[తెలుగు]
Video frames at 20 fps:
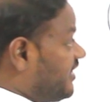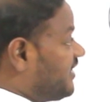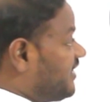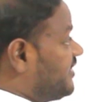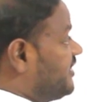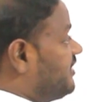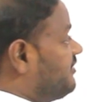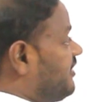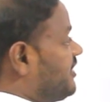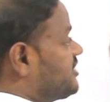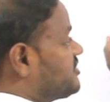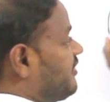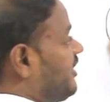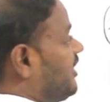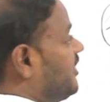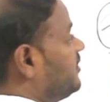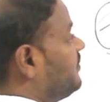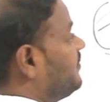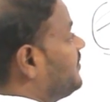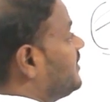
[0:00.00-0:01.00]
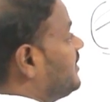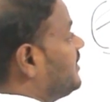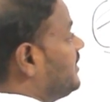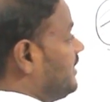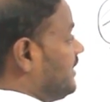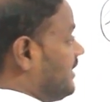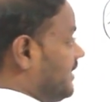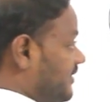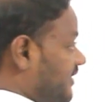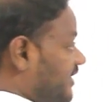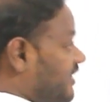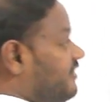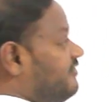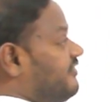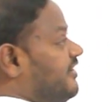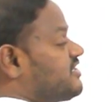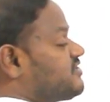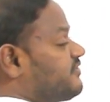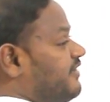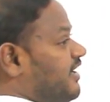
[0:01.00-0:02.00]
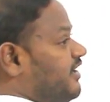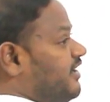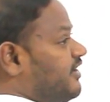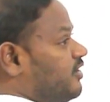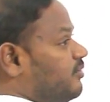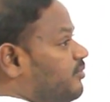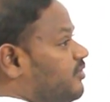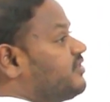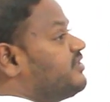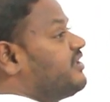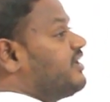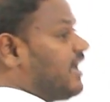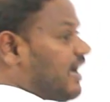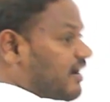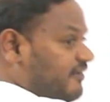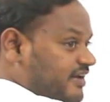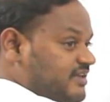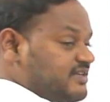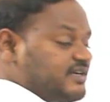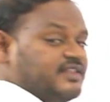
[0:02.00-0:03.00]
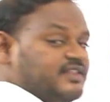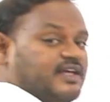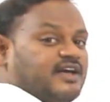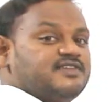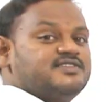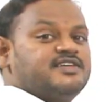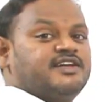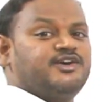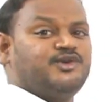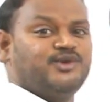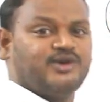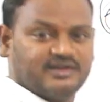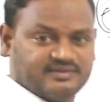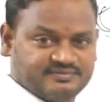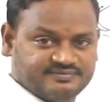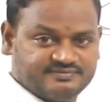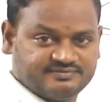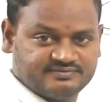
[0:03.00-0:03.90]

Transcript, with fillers: ఇదే కదా డిఫరెన్స్ వాల్యూ ఇదే డిఫరెన్స్ వాల్యూ అయినప్పుడు దీని యావరేజ్ కదా ఆన్సర్ అంటున్నా